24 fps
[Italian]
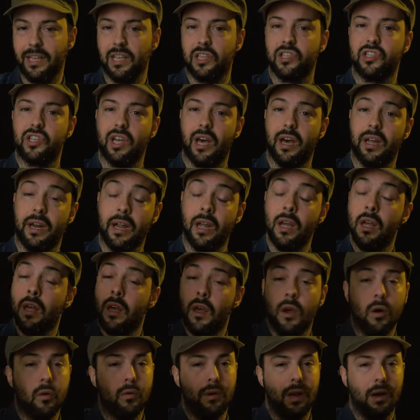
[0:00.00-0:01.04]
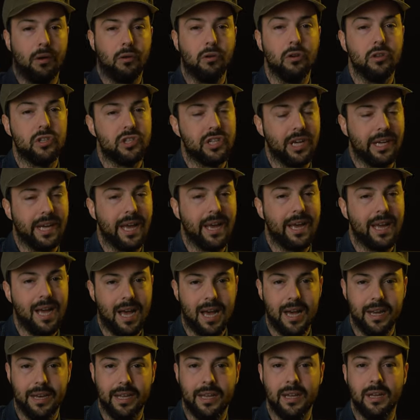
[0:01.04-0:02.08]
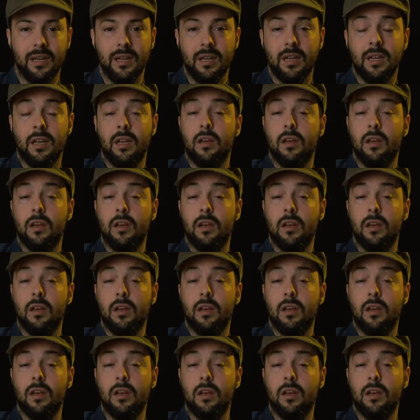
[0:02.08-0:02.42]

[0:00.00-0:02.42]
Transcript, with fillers: ghiacciare una goccia che cade,